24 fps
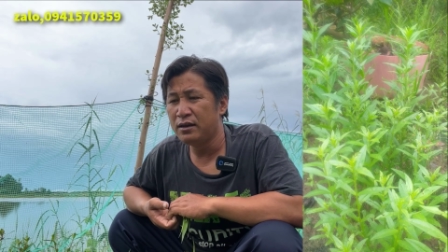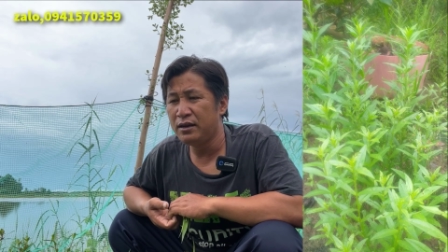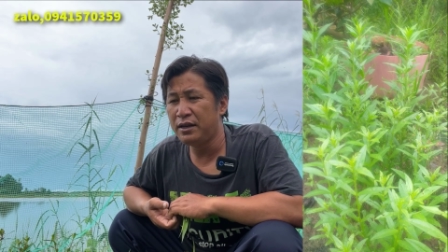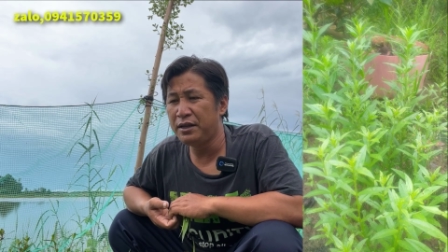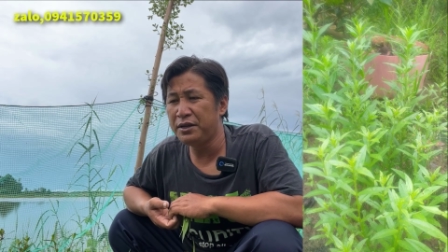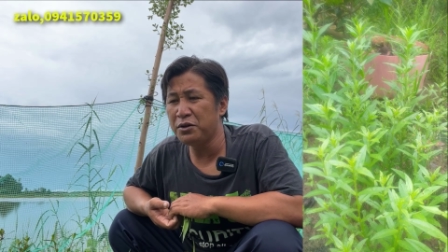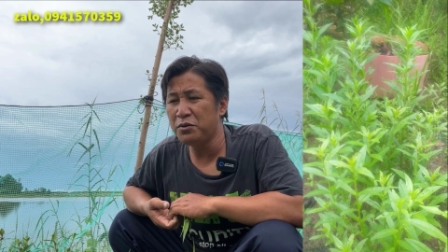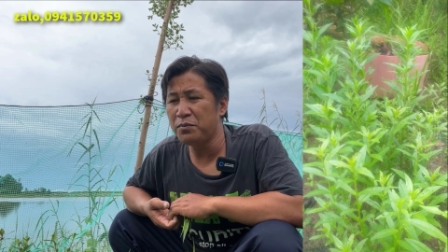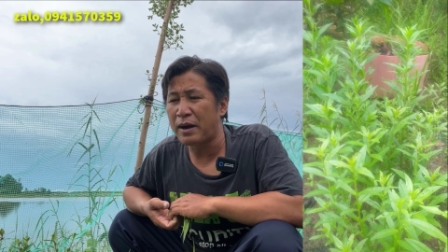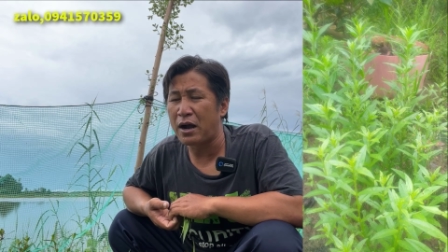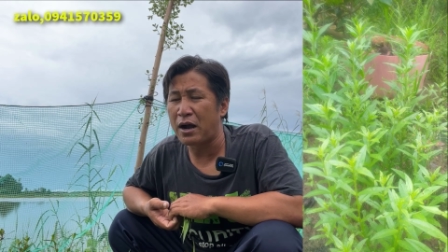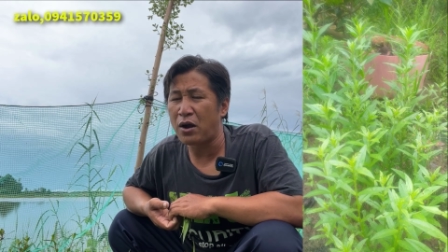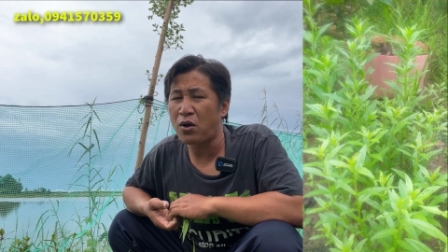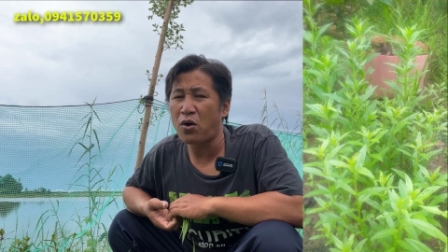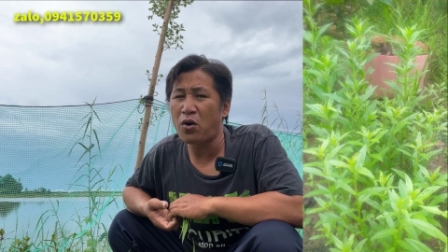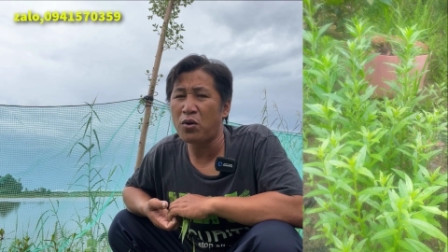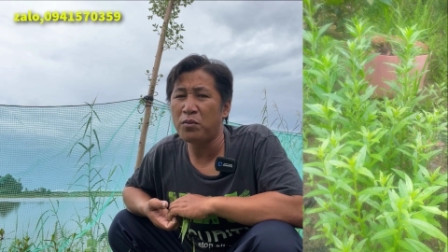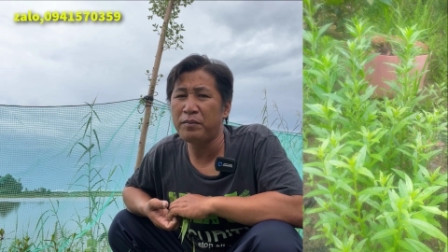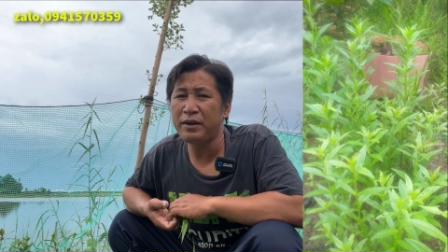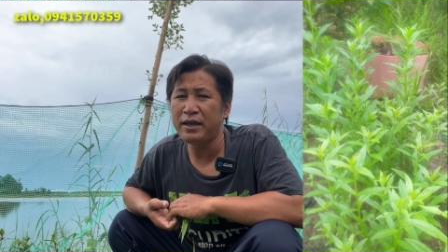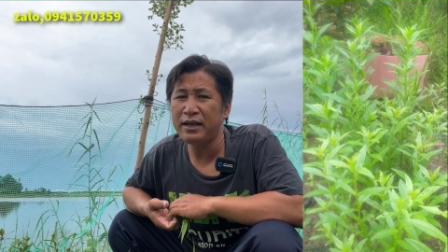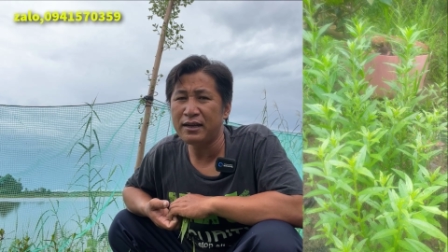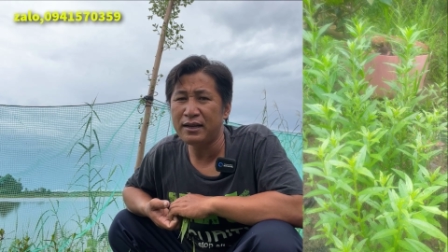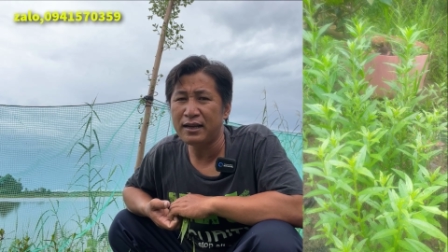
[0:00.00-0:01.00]
nếu bà
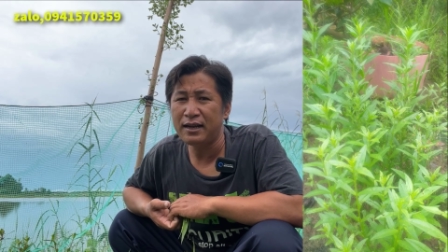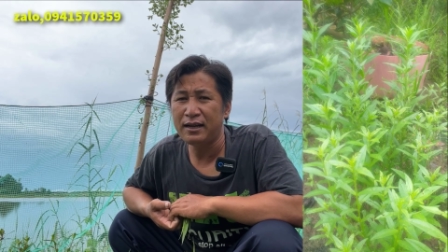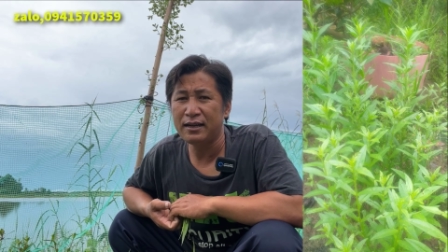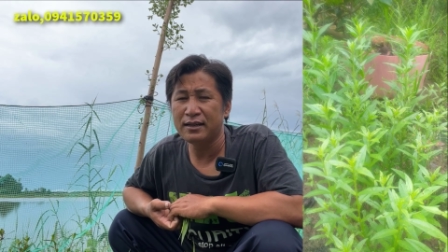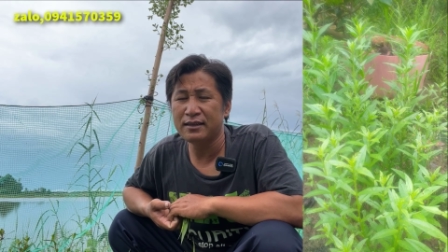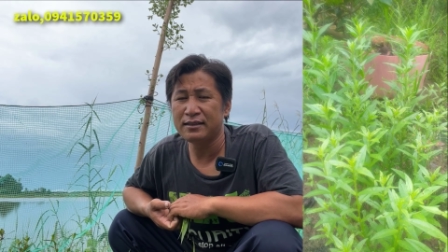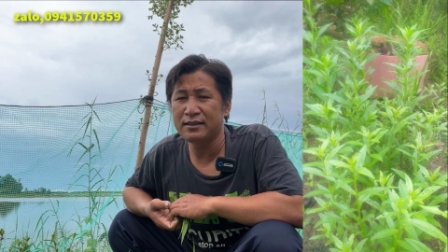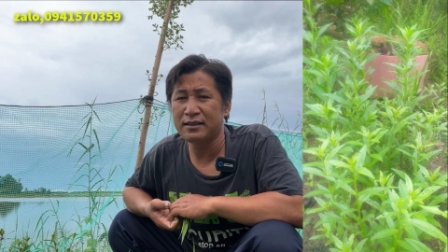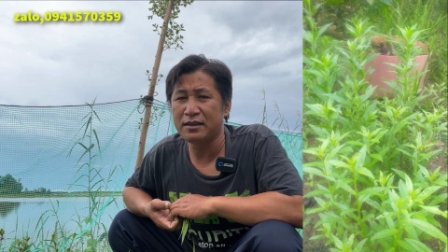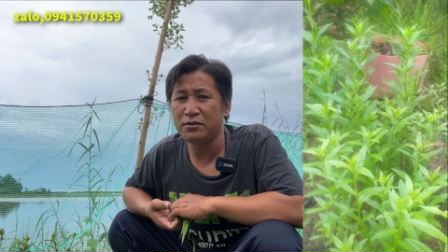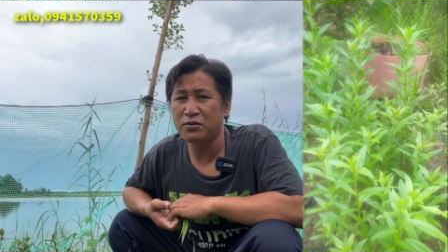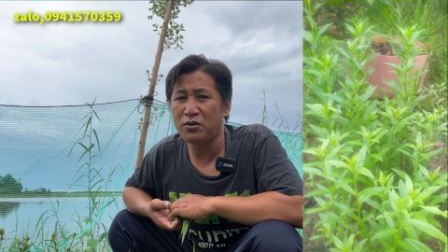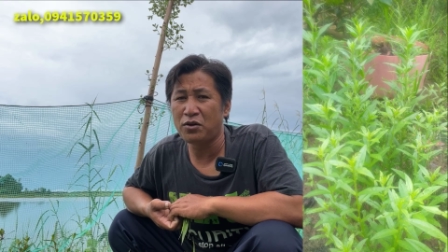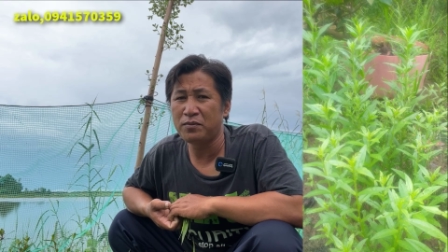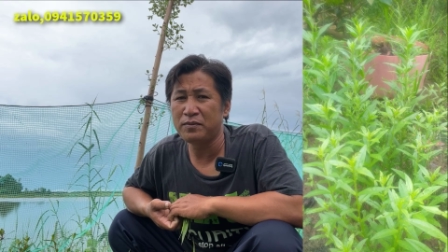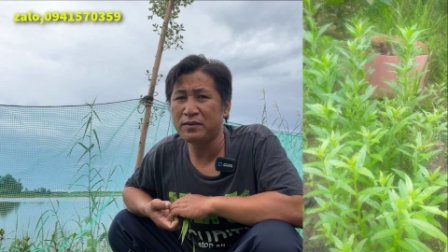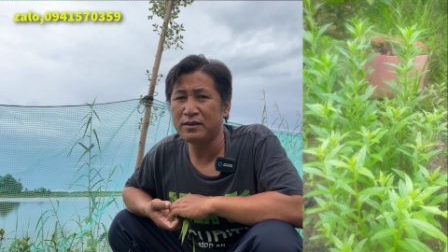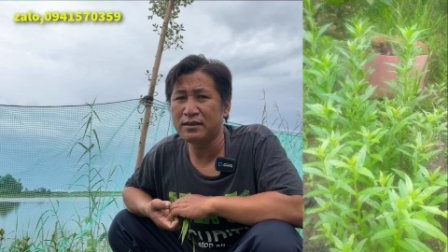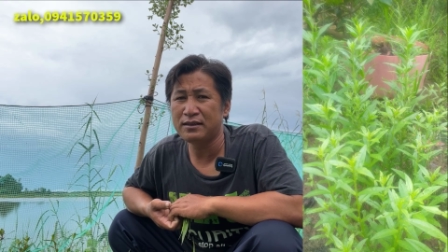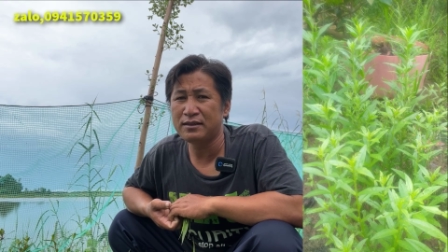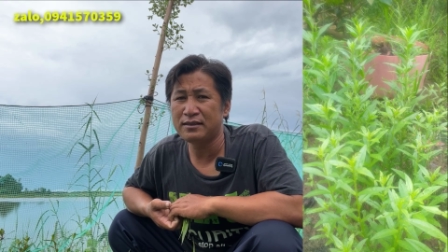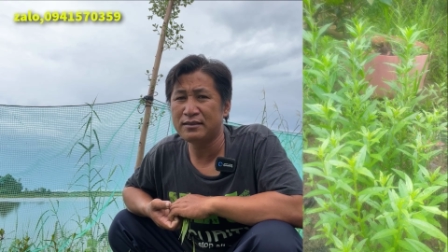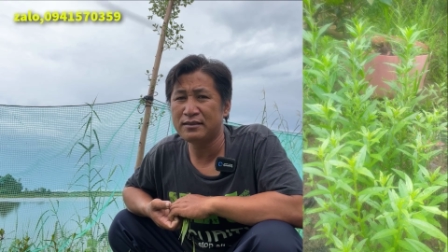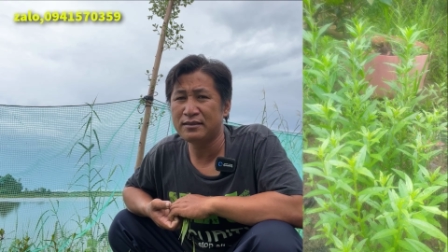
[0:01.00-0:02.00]
con biết á, thì con
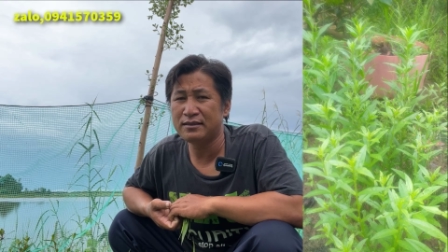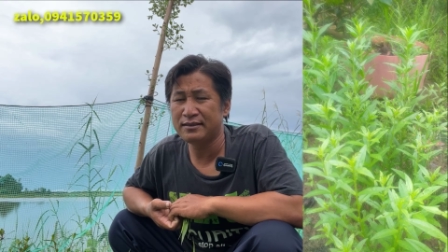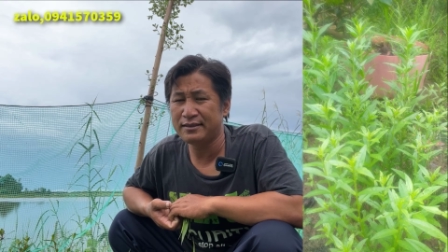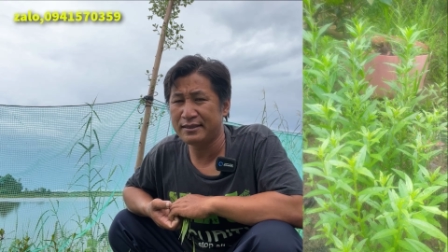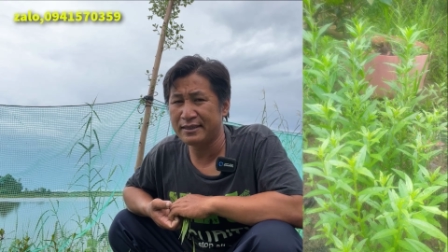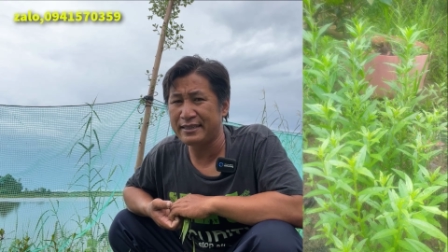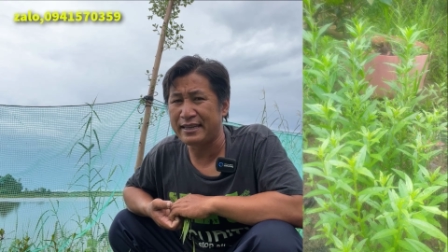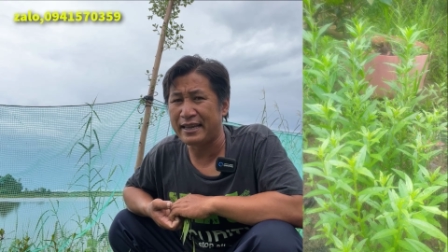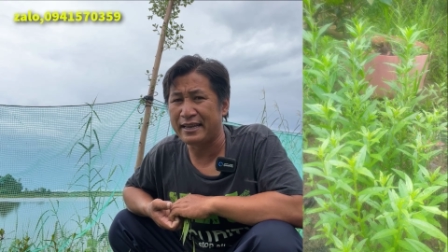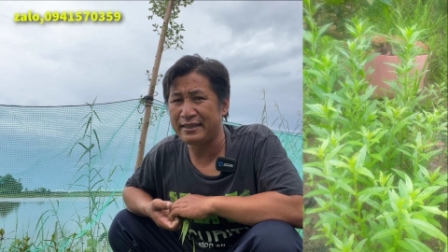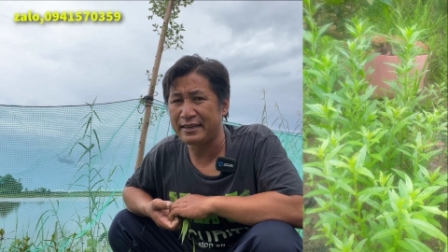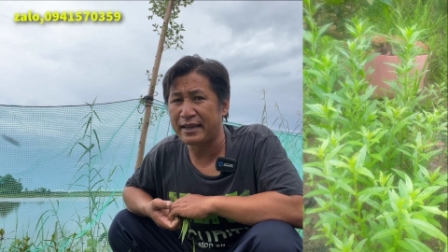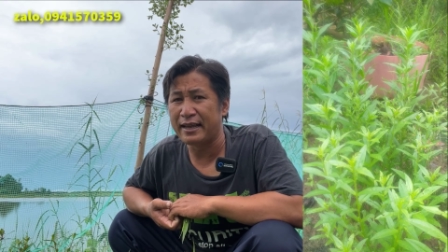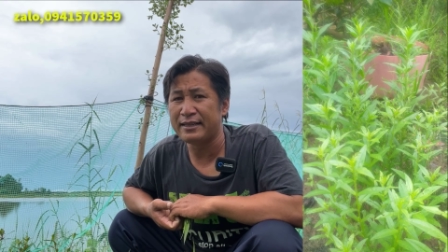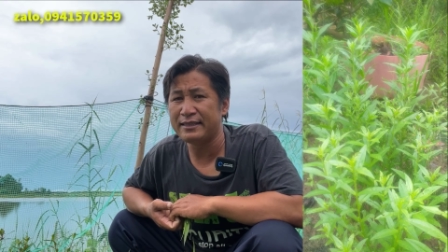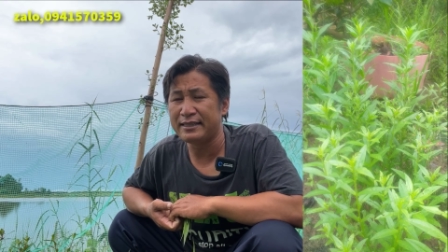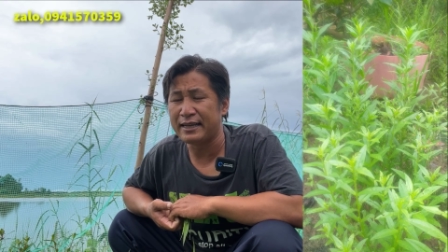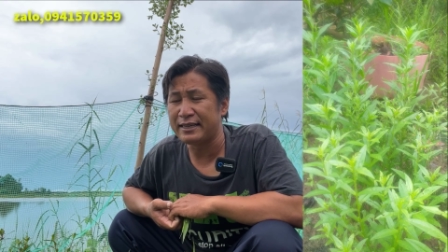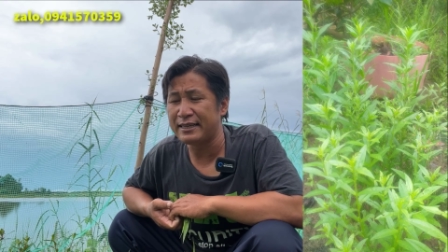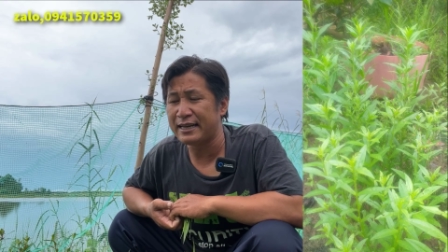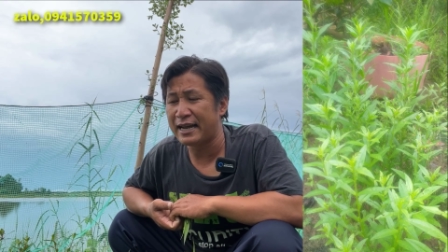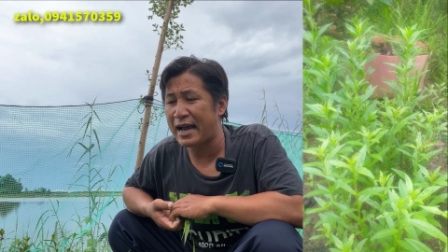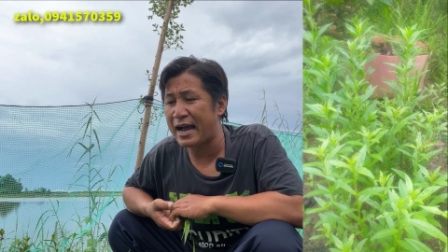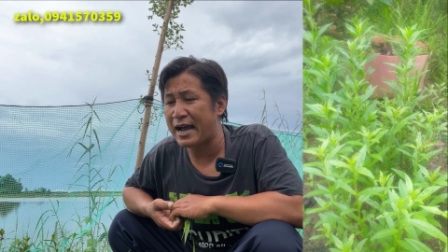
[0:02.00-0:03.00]
cái chuyện gì
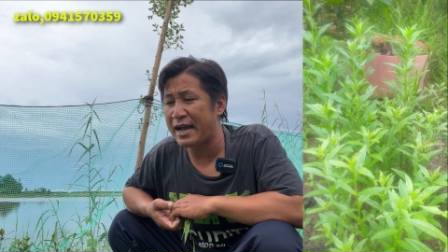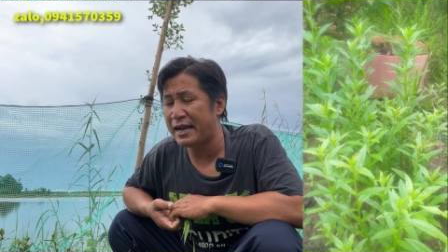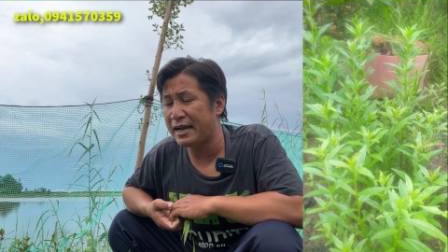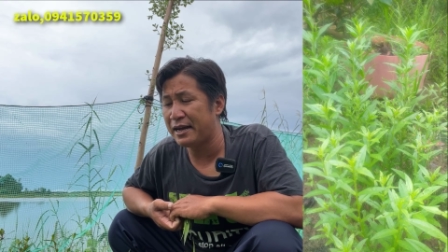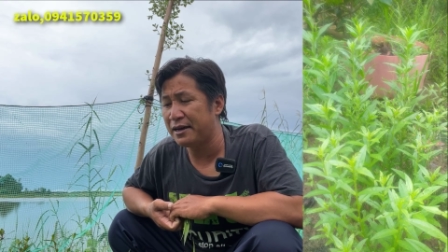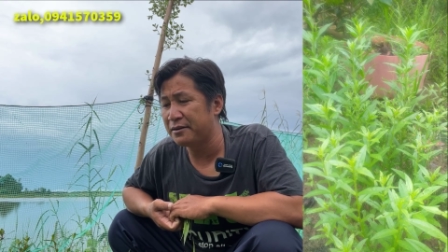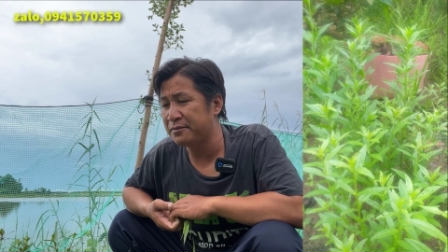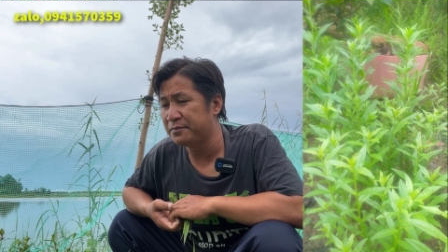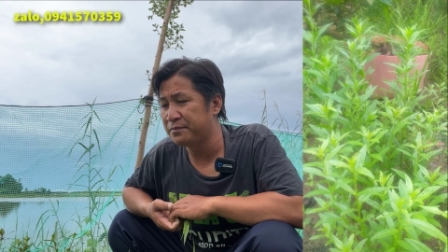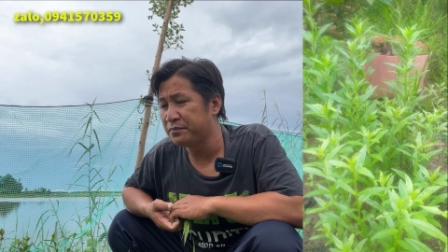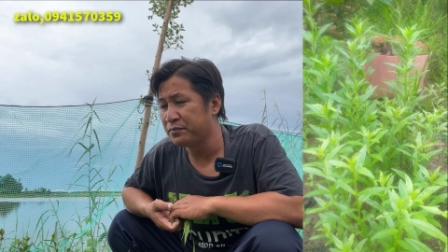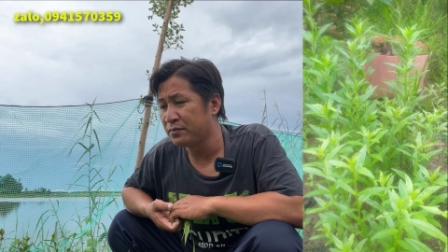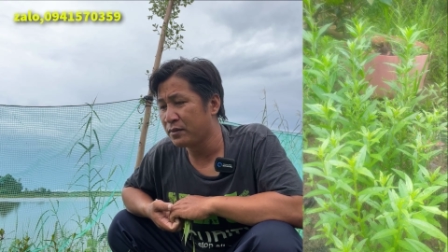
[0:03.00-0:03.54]
xảy ra ha